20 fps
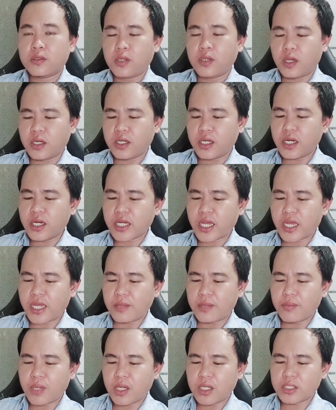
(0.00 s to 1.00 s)
giờ đến
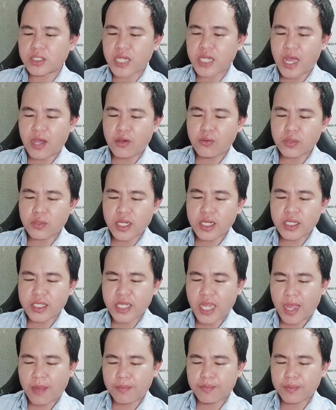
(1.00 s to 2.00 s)
ngày 16 tháng
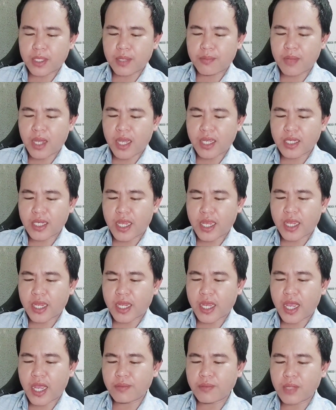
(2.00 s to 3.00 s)
chạp năm
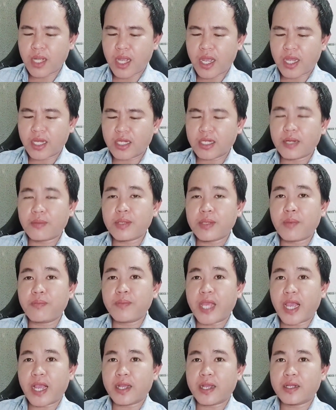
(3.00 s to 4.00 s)
2022 năm
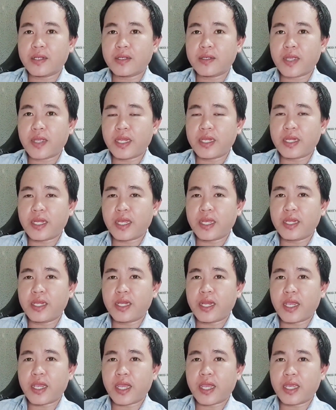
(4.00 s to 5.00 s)
nhâm dần ngày này
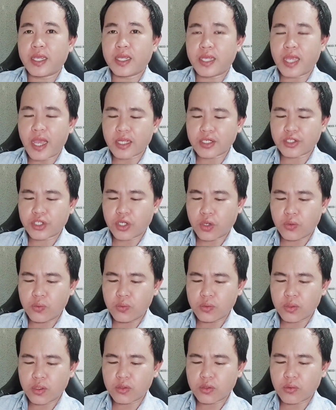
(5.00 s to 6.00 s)
là ngày ắt
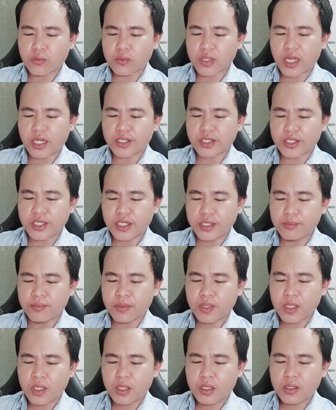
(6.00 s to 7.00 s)
sửu nó thuộc về hành kim
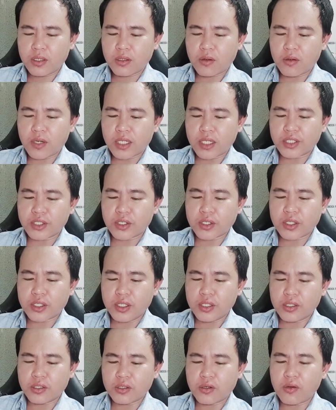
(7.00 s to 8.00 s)
nó là trực
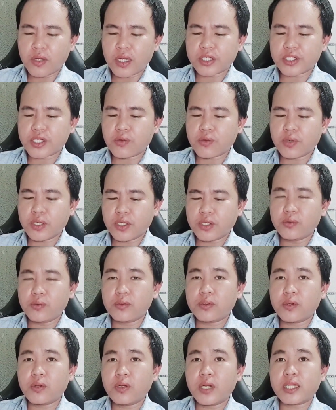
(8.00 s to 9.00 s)
kiên nó là sau
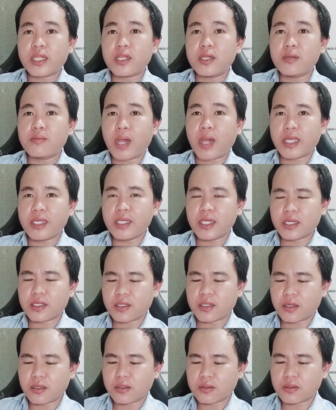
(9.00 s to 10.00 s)
liễu nó là thứ bảy hàng
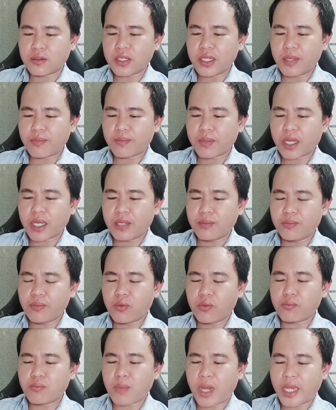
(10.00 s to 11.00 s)
tuần nó nhằm ngày
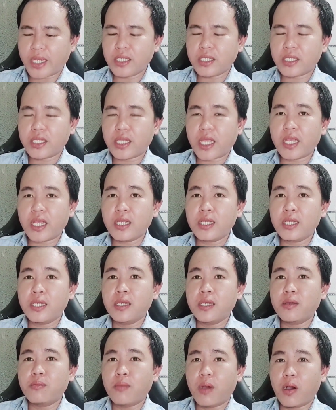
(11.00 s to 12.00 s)
mùng 7 tháng
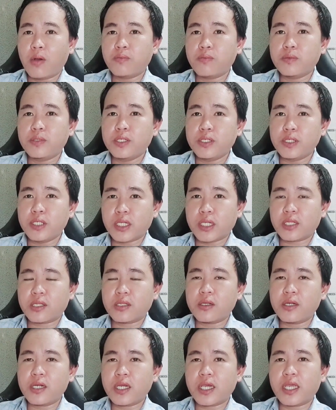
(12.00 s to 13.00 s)
1 dương lịch
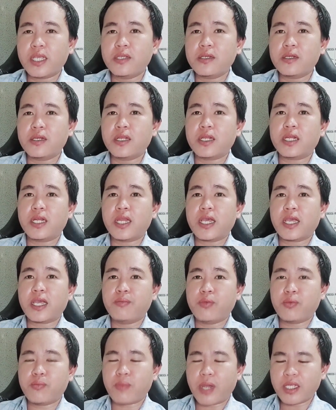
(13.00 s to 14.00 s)
tức là ngày dương lịch là ngày
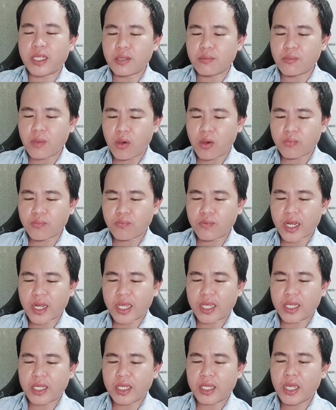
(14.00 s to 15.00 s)
mùng 7 tháng 1 và
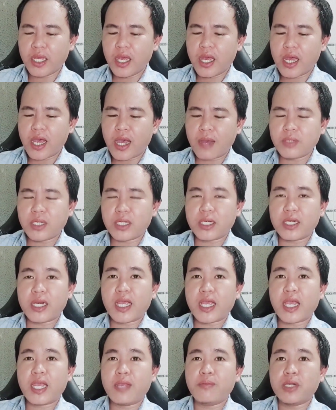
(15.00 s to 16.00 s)
ngày âm lịch
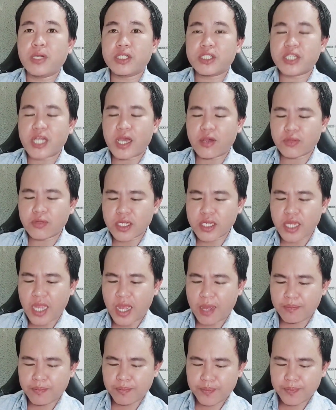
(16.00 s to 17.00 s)
là ngày 16 tháng
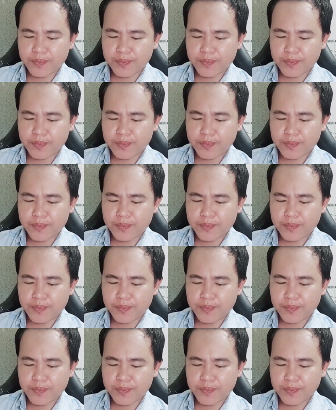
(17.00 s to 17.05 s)
chạp